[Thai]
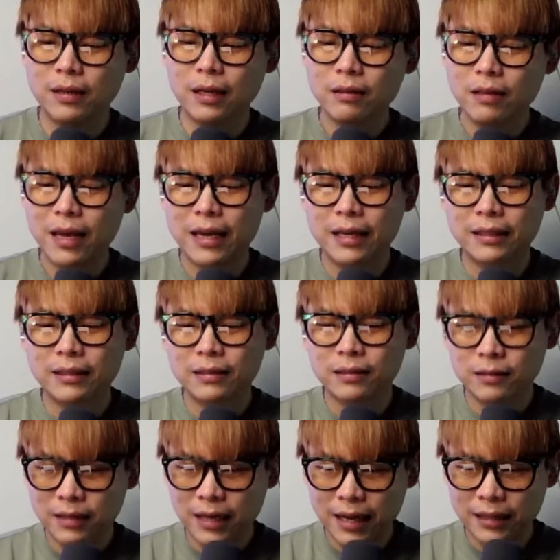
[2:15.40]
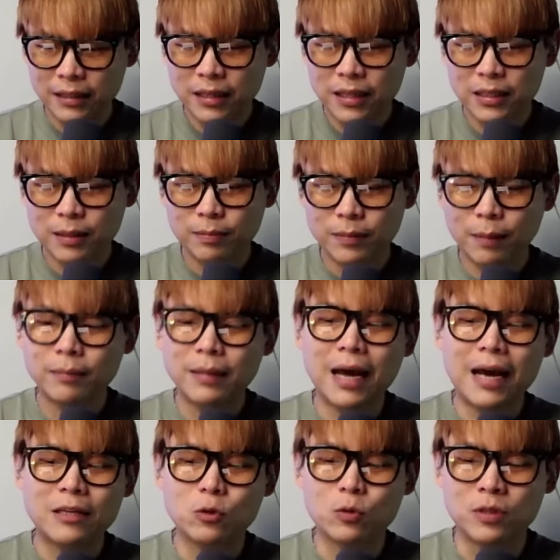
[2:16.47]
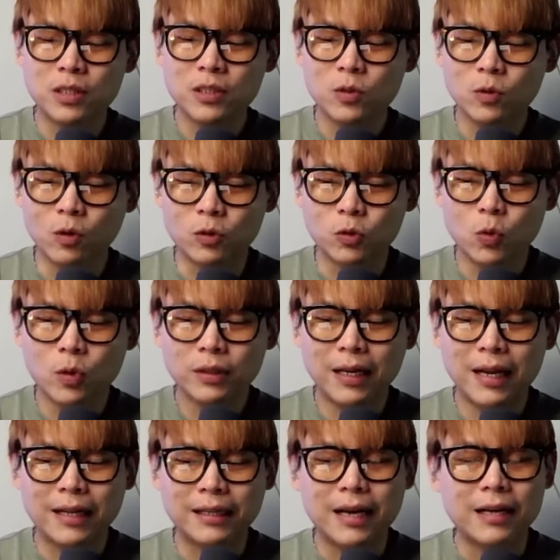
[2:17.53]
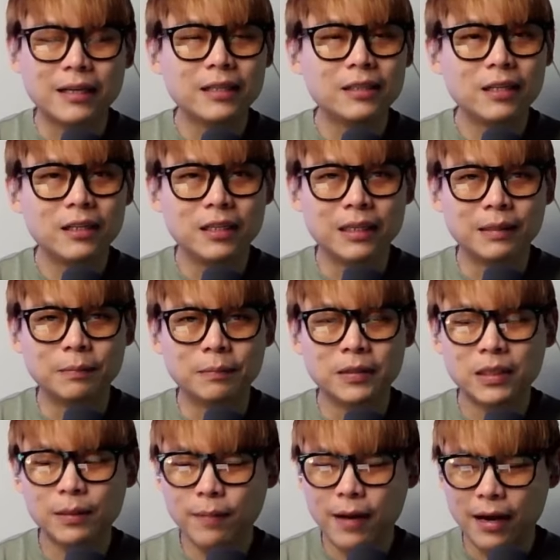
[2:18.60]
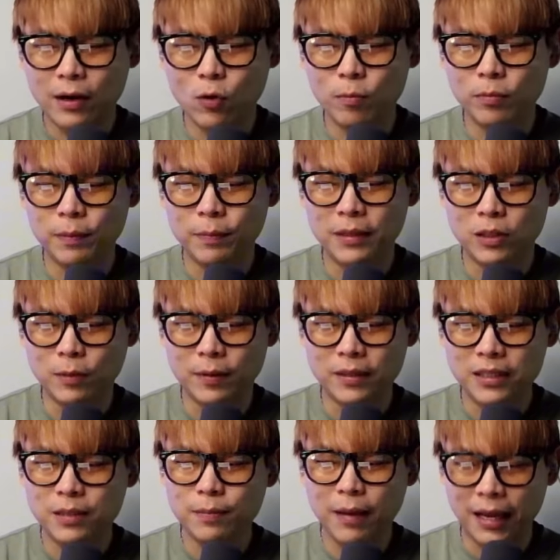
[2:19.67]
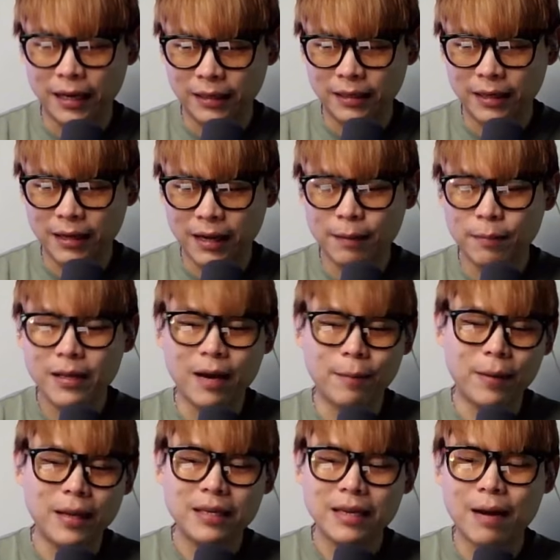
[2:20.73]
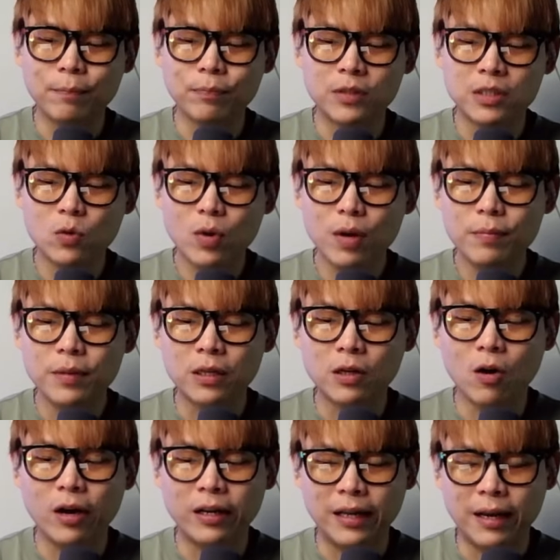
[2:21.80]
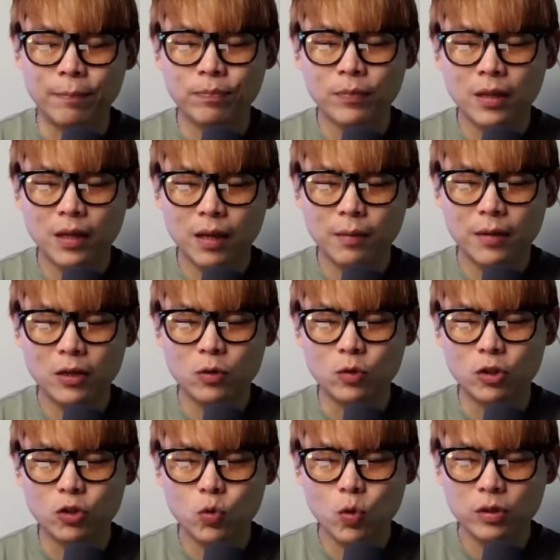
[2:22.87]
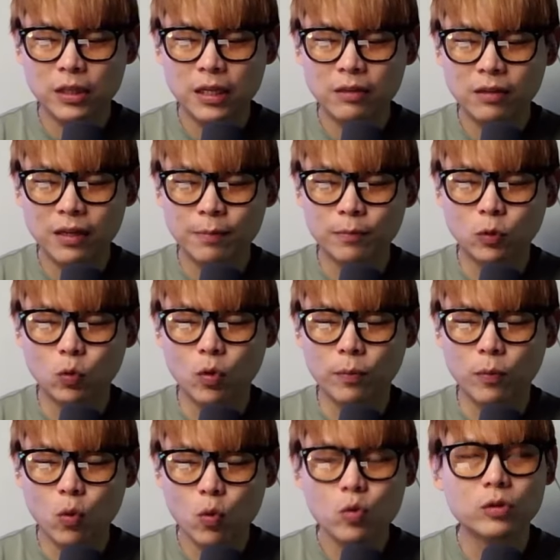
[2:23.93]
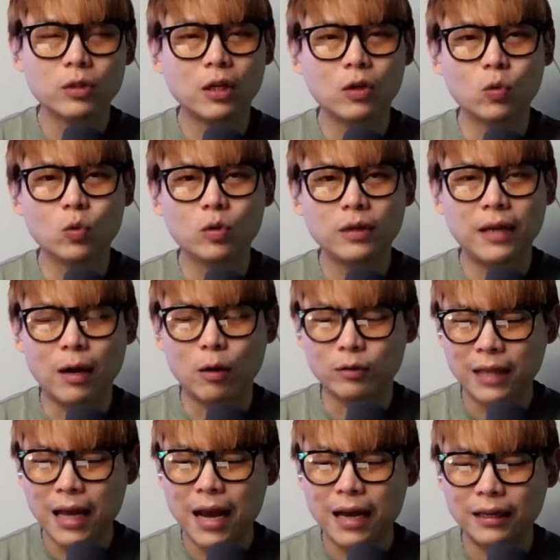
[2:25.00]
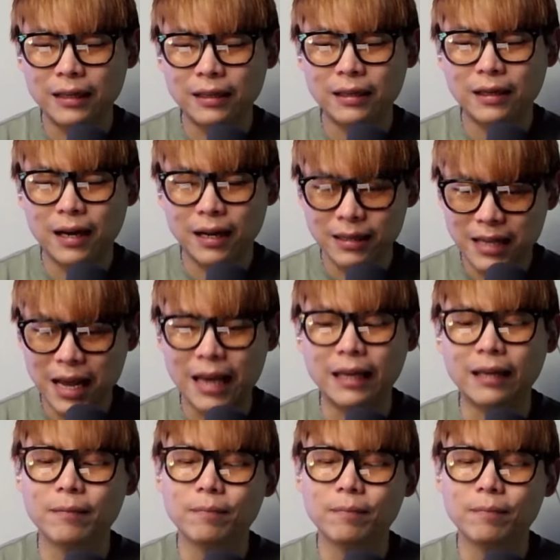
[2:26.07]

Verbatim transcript: นักเทรดนะฮะที่เคยทำนายจุดสิ้นสุดของช่วงตลาดขาขึ้นในเดือนพฤษภาคมปีสองพันยี่สิบเอ็ดนะครับได้อย่างแม่นยำเชื่อว่า Bitcoin เนี่ยกำลังอยู่ในช่วงที่เตรียมตัวพุ่งทะลุแนวต้านครั้งใหญ่